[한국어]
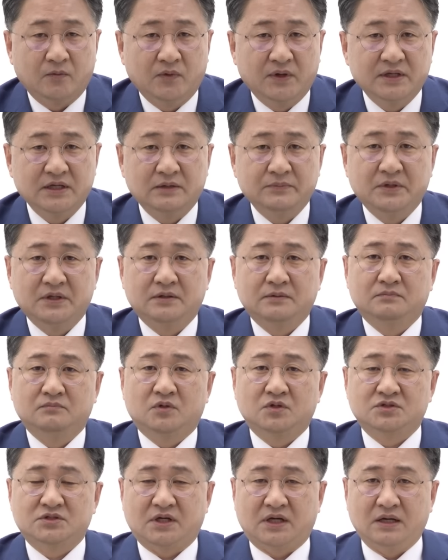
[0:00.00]
왜냐하면
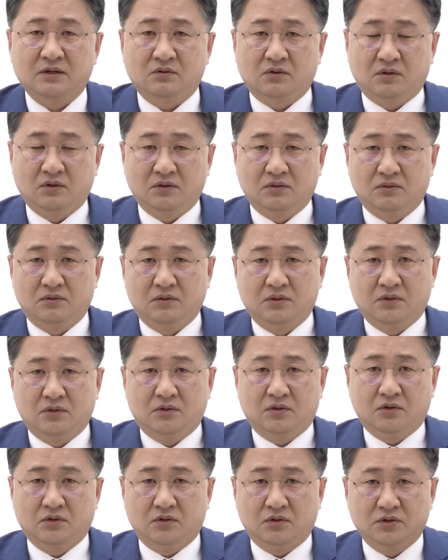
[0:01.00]
뭐 저하고
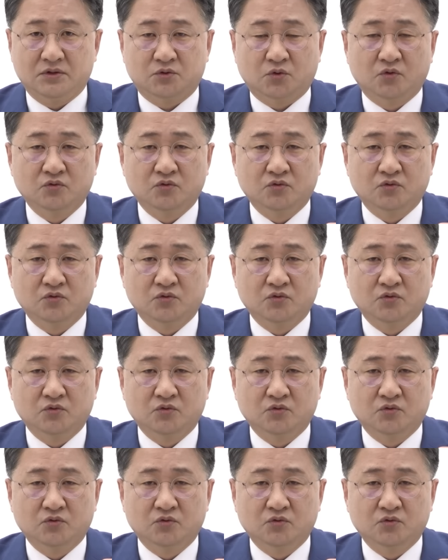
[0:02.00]
어,